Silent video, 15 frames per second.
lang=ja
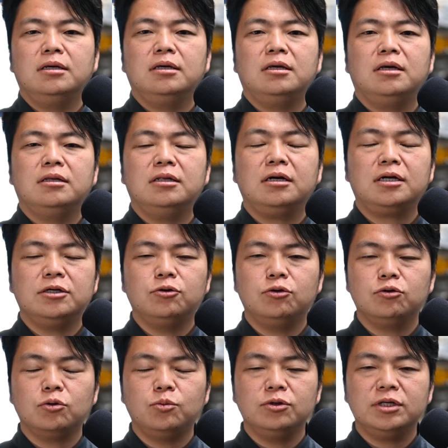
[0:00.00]
えー、なんかいろい
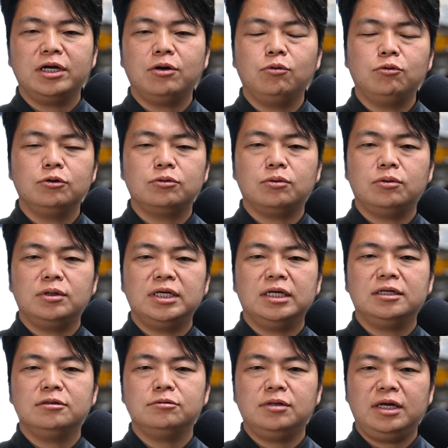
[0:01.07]
ろと問題が起こると嫌
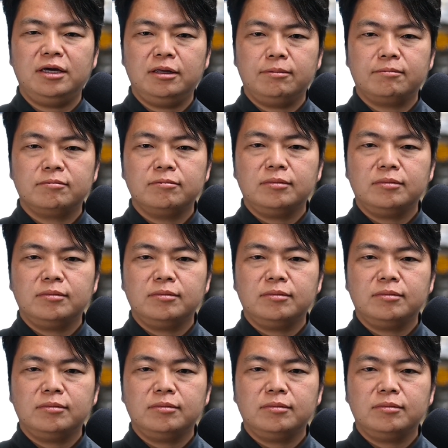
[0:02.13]
なので